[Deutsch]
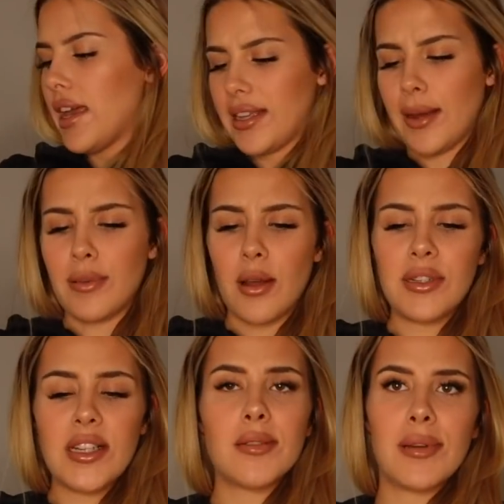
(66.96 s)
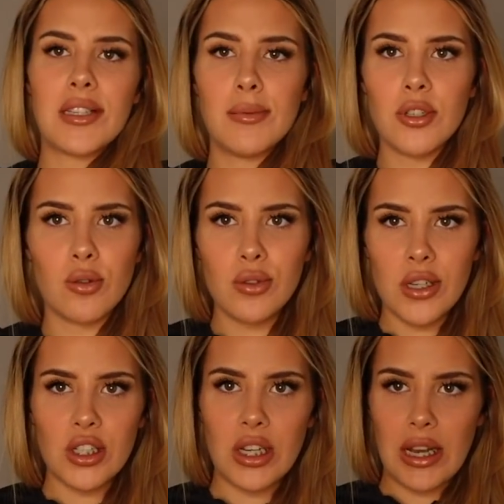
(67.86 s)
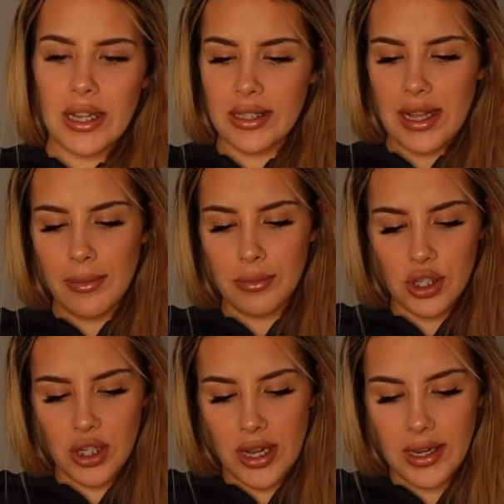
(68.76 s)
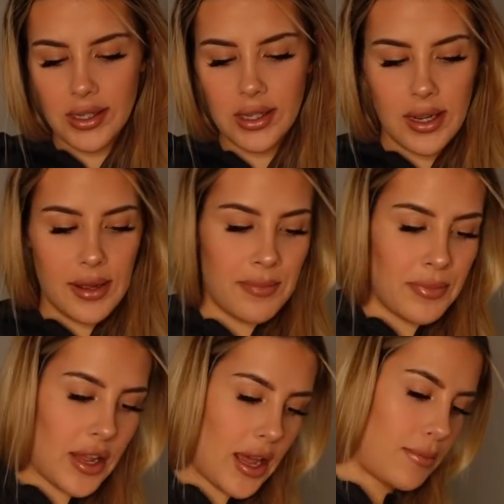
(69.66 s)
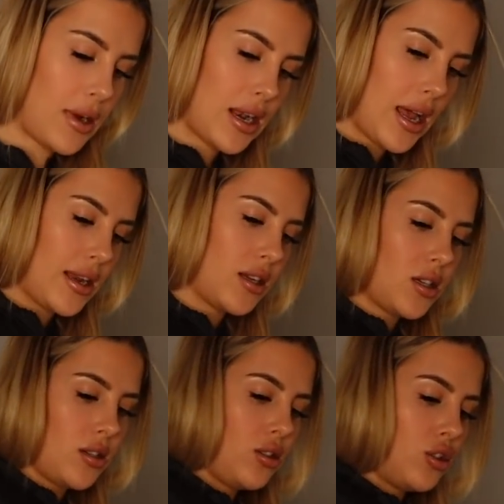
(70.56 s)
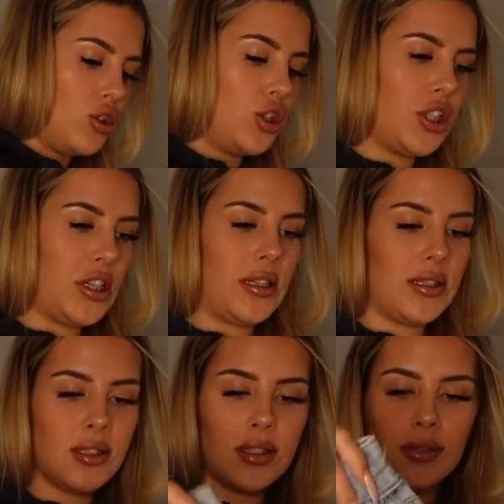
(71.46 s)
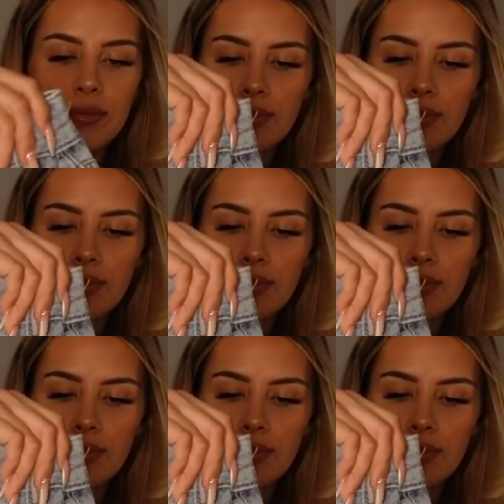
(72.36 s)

ich habe, glaube ich, dieses Mal ziemlich unterschiedliche Sachen bestellt. Einmal eine Jeans.